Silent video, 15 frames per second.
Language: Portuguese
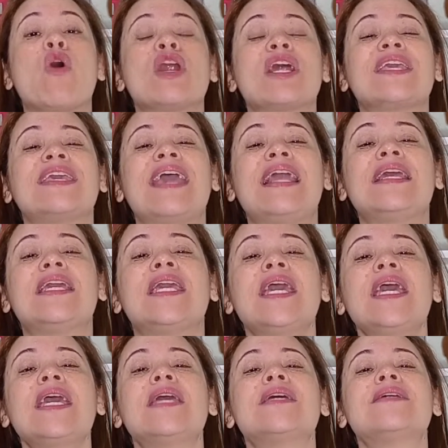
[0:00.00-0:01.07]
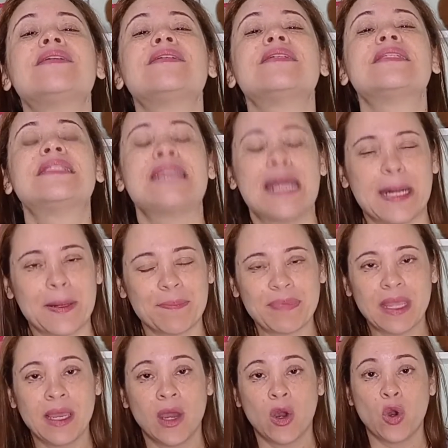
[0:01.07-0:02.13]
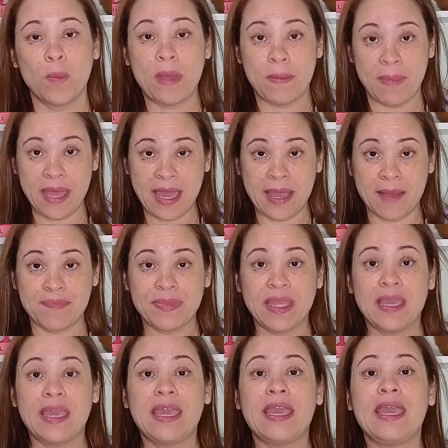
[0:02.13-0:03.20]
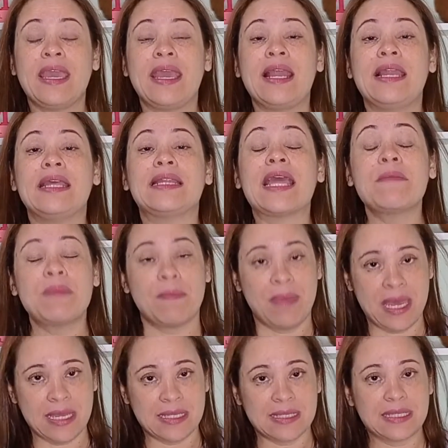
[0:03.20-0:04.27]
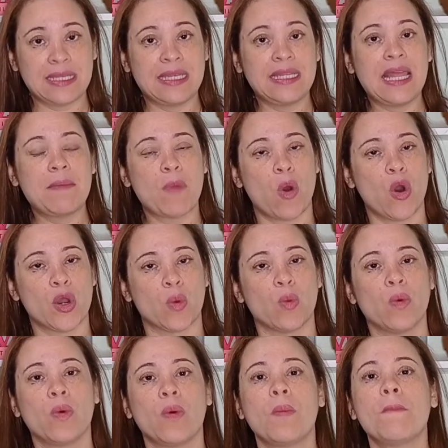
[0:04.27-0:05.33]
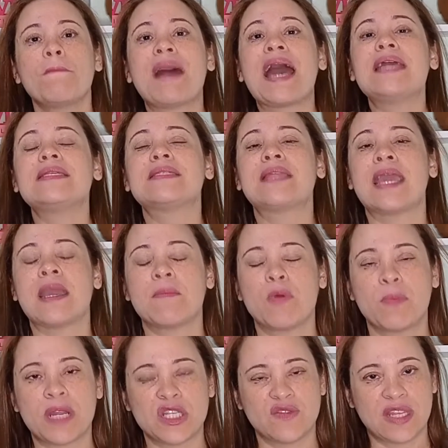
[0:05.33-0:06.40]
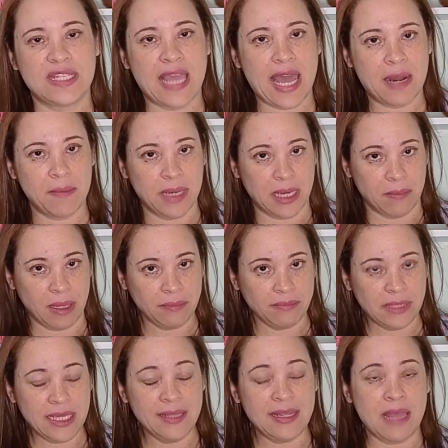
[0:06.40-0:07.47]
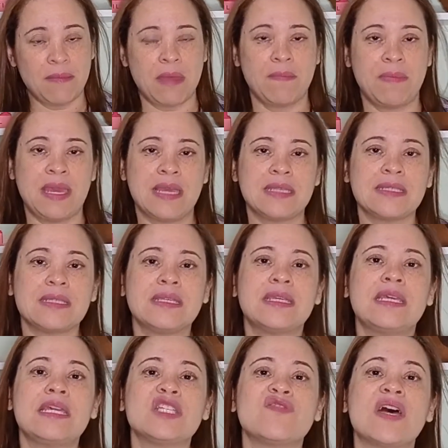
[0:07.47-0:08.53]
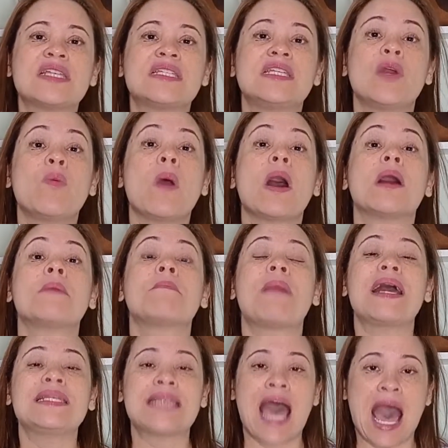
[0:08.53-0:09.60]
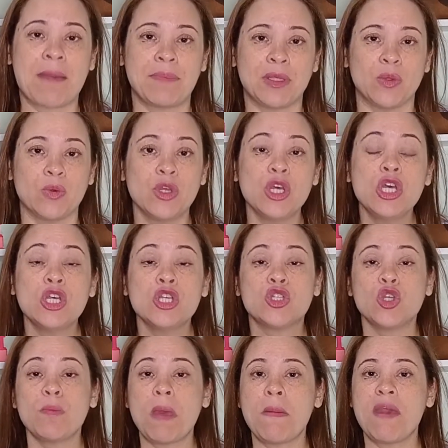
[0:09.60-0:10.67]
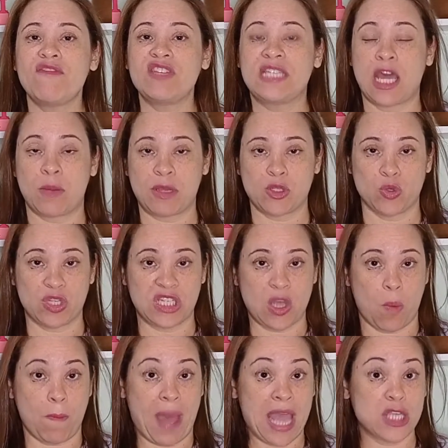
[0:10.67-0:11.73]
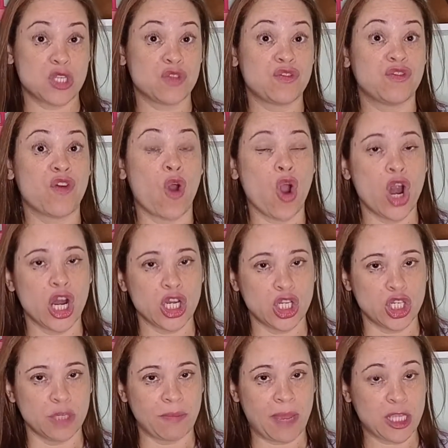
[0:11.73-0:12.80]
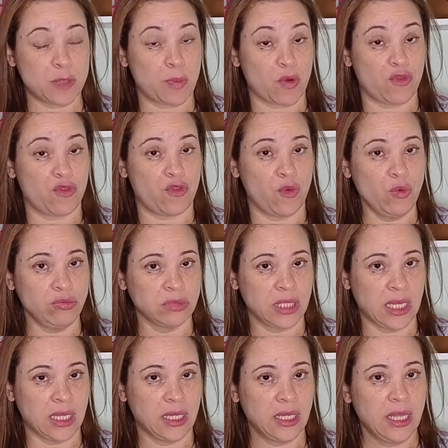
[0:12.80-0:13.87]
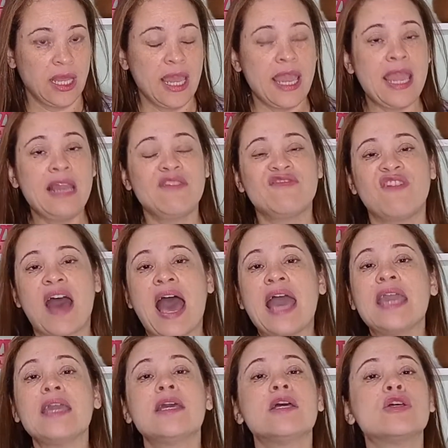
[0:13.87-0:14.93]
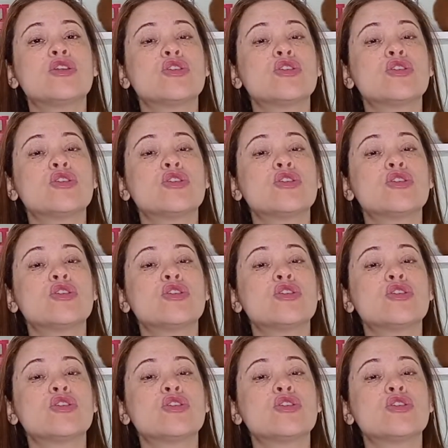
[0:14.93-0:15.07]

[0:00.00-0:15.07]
a hora que ele quiser. O bebê, ele. Tem bebês que demoram mais tempo para esvaziar a mama e tem bebês que esvaziam mais rápido. Se o bebê fizer uma sucção mais forte, mais profunda, ele vai